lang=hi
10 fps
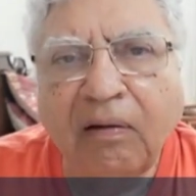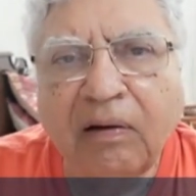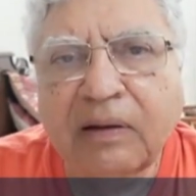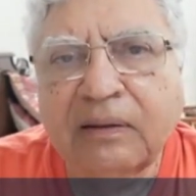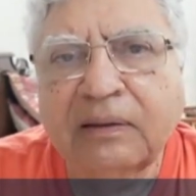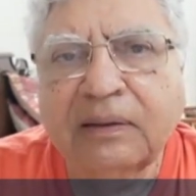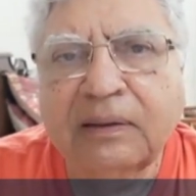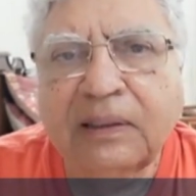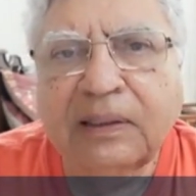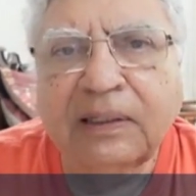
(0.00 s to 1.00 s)
और
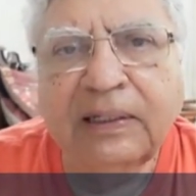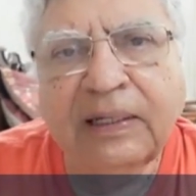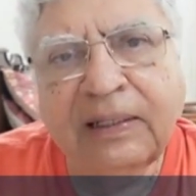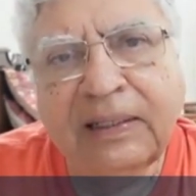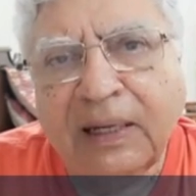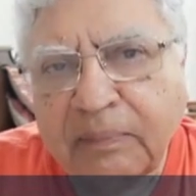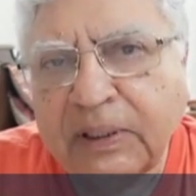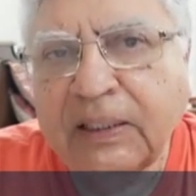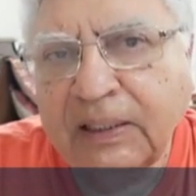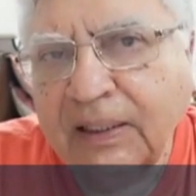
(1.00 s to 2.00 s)
नियंता भी
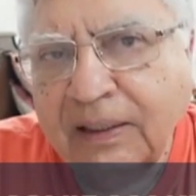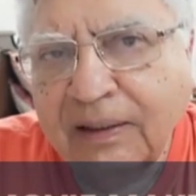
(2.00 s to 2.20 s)
है